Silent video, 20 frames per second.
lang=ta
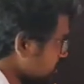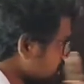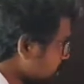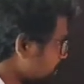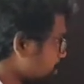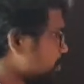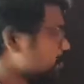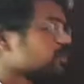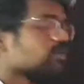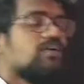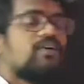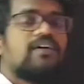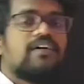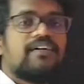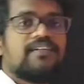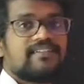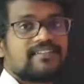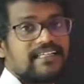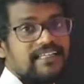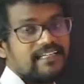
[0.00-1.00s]
இந்த பக்கம்
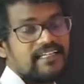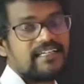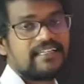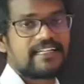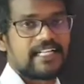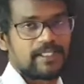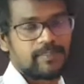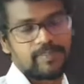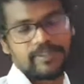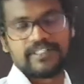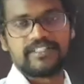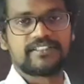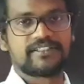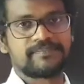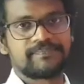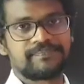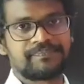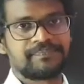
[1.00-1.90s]
தள்ள ட்ரை பண்ணுது